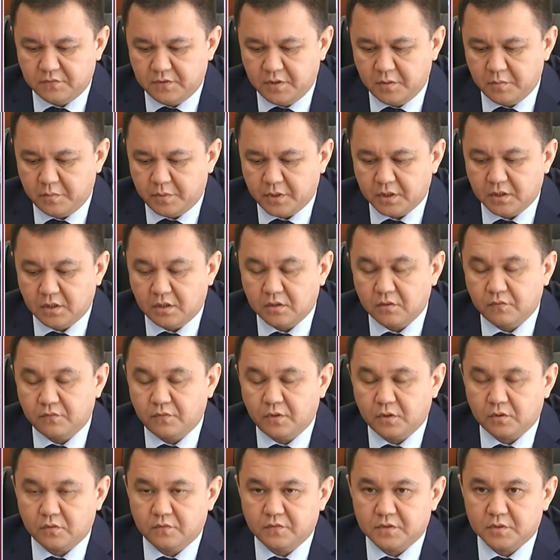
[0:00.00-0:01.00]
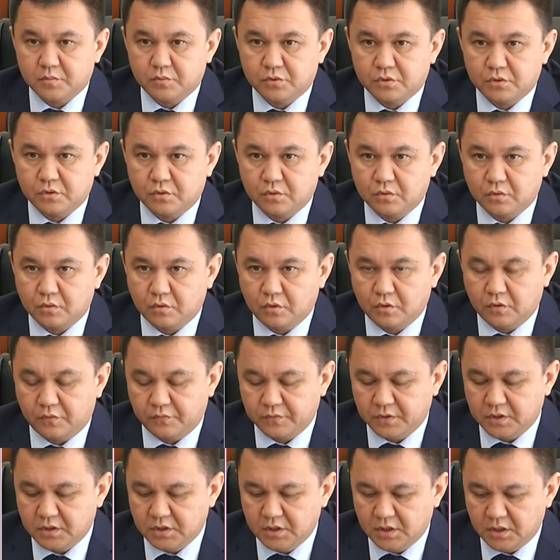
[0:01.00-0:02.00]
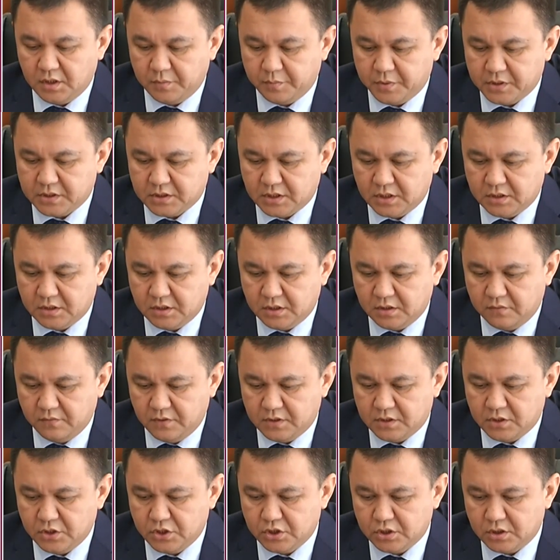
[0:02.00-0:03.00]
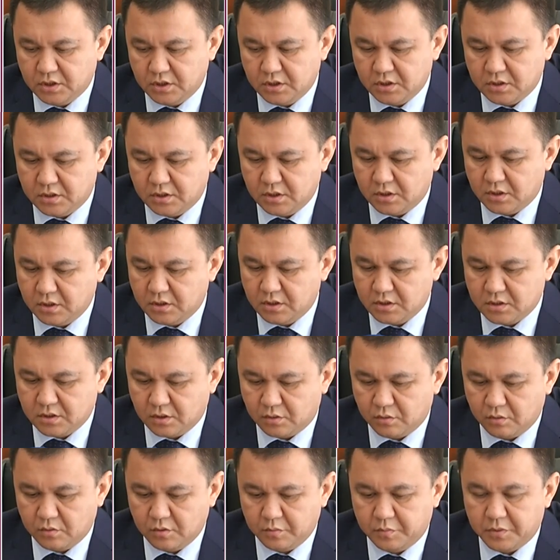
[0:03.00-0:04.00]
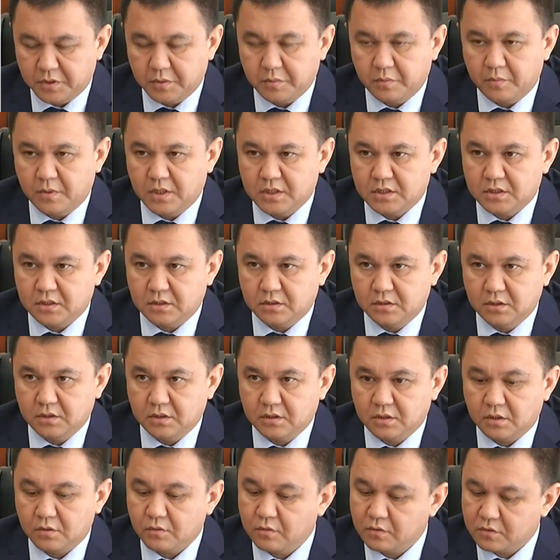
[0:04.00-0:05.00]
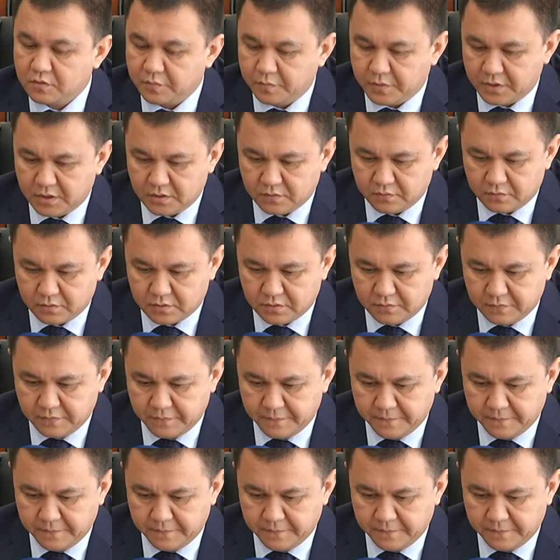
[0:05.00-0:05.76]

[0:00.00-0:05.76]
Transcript: время по данному факту возбуждено уголовное дело по статье 214, это незаконное предпринимательство. Дело находится в производстве.